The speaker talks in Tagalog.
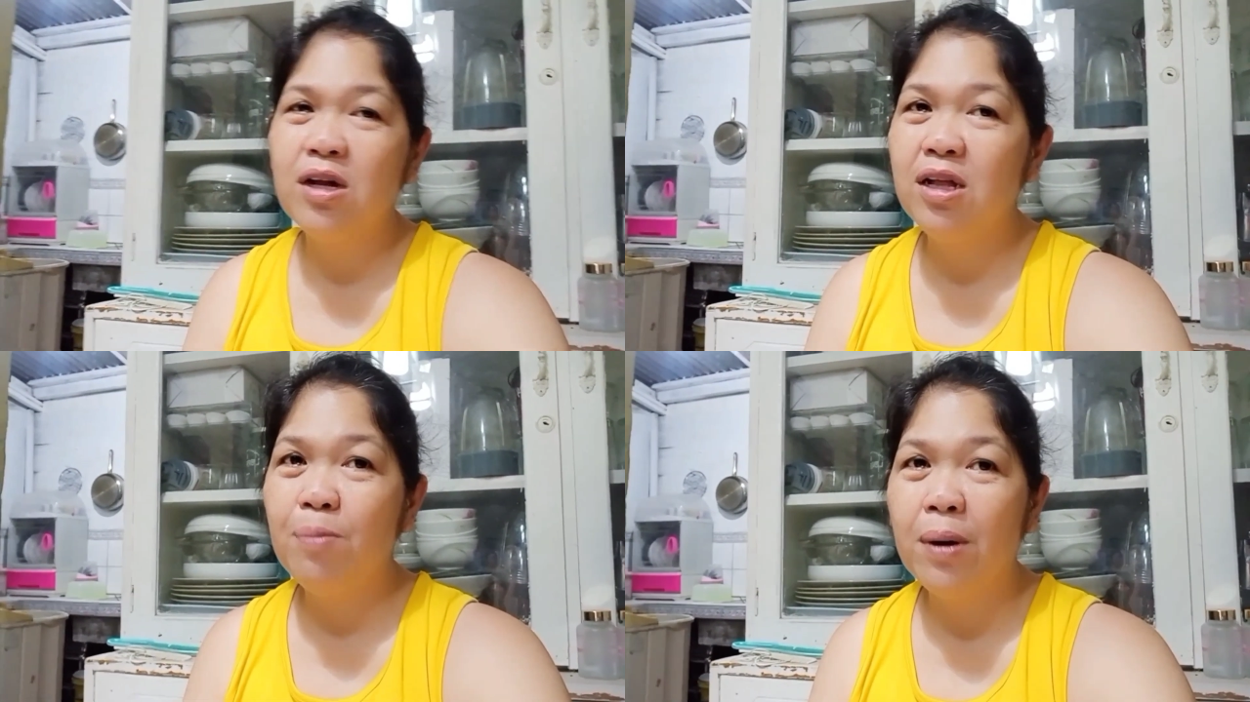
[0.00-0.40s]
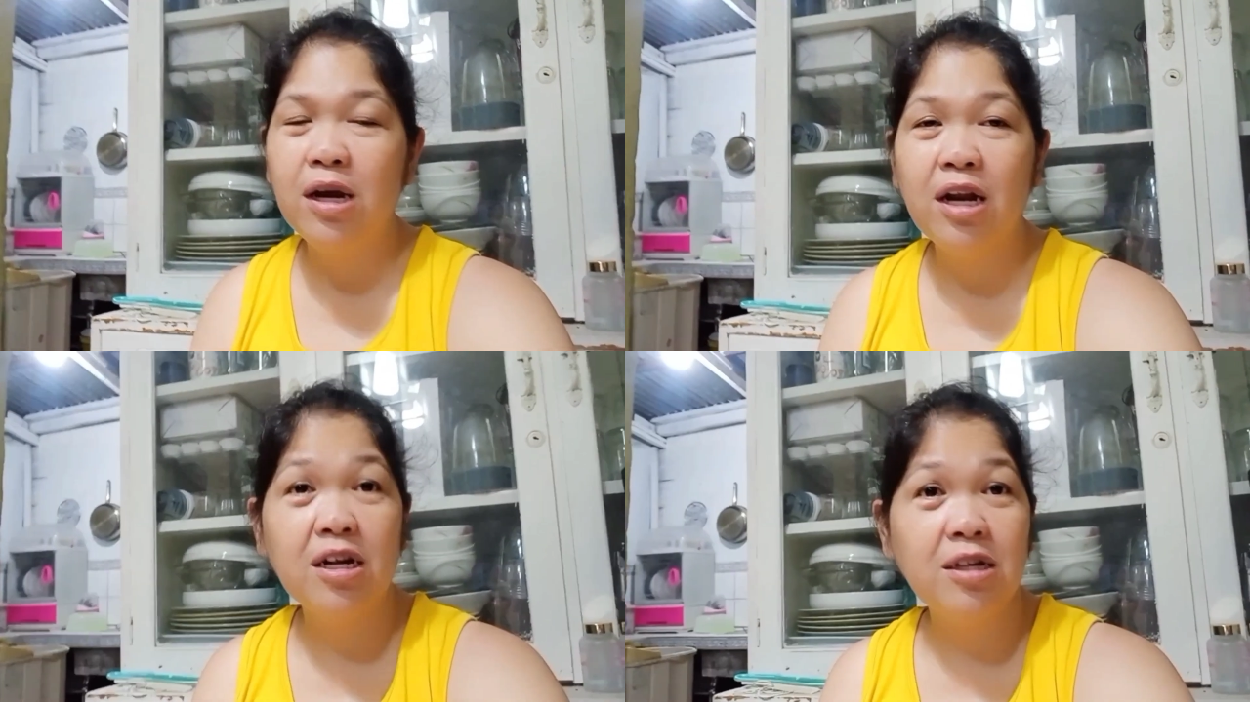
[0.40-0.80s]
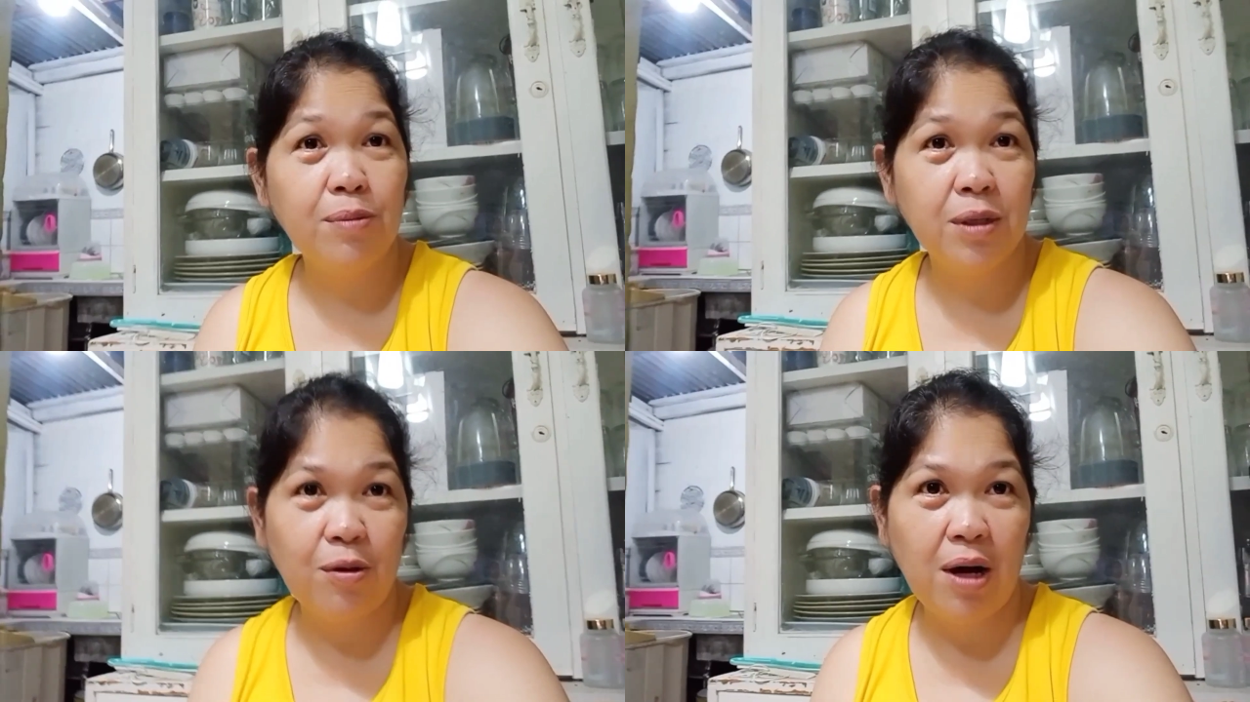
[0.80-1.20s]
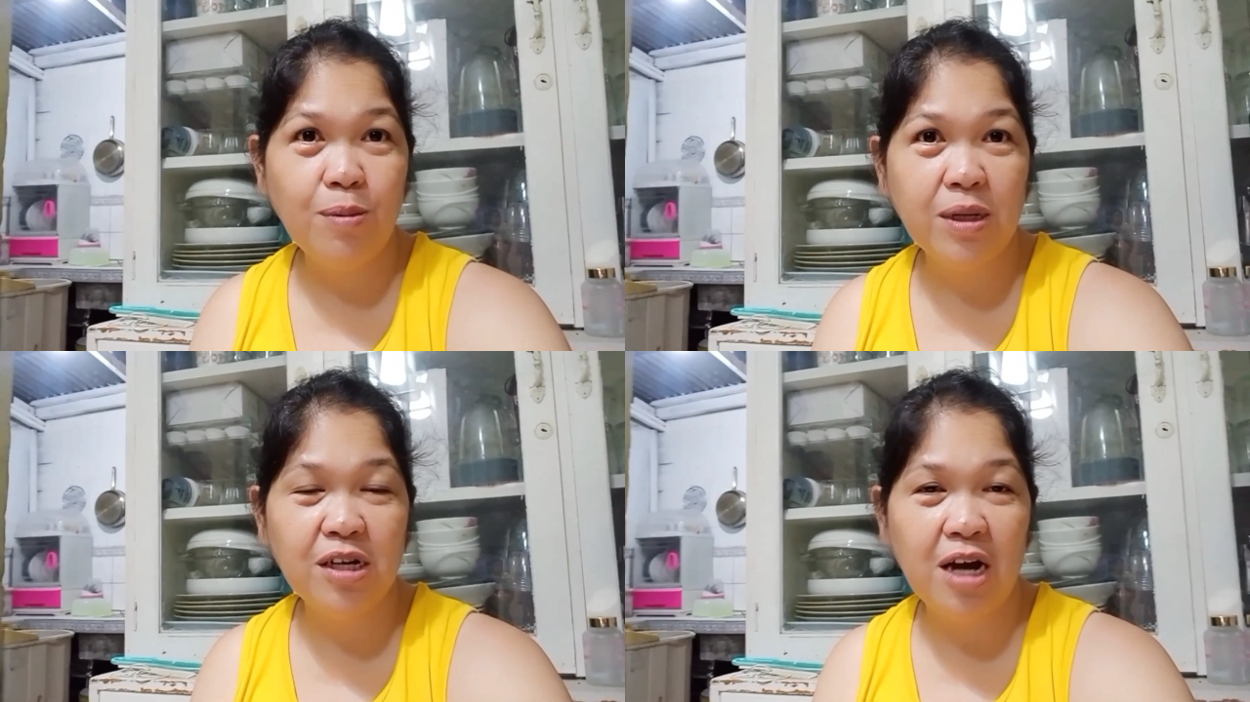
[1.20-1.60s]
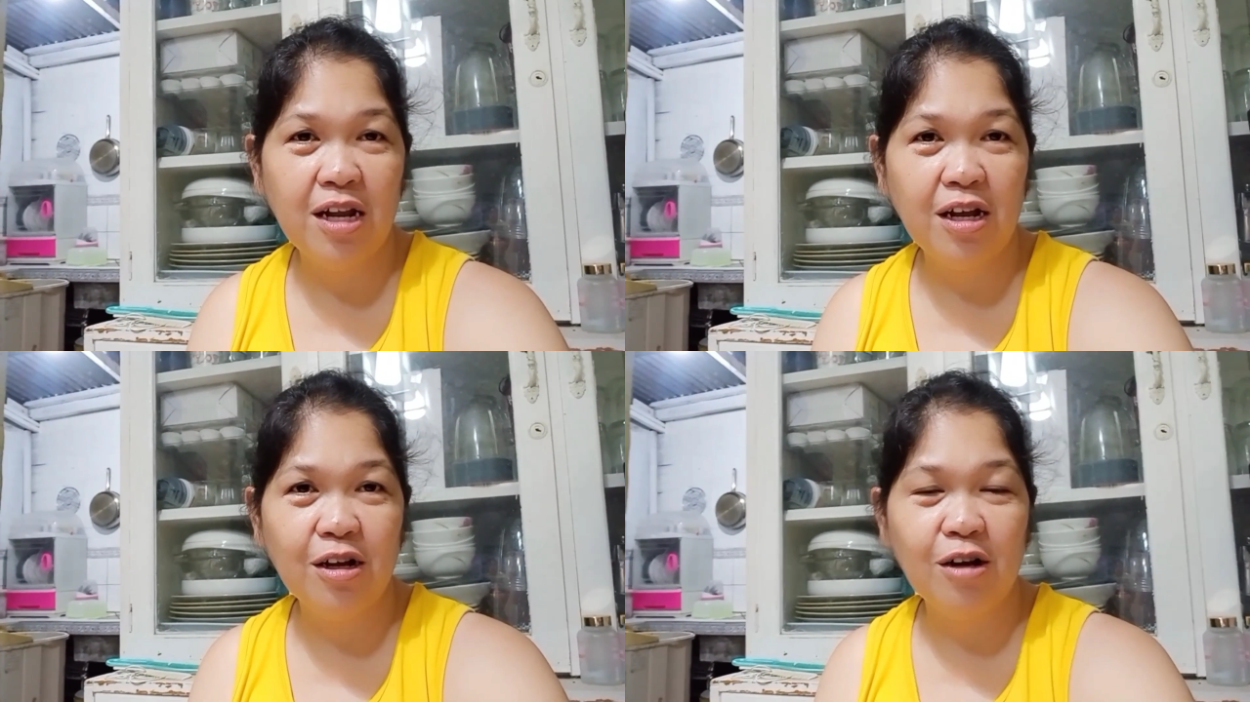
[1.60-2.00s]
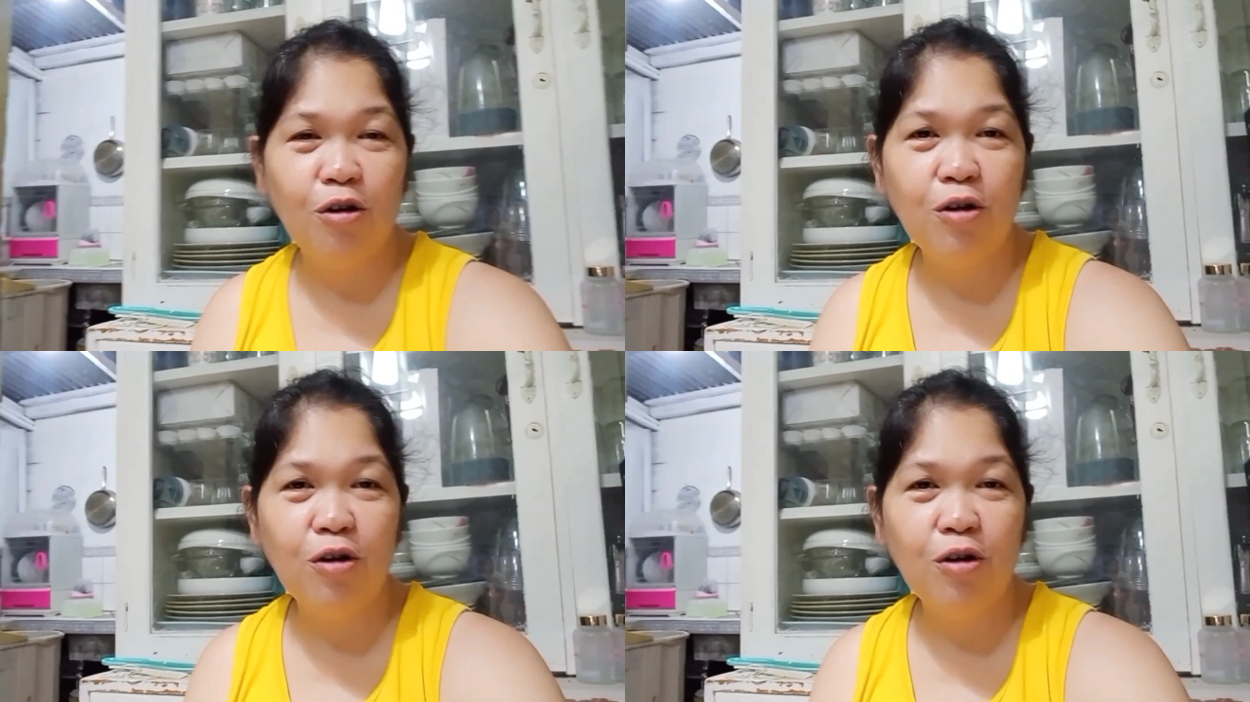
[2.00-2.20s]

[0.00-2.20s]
hindi pa kayo nakasubscribe sa channel ko,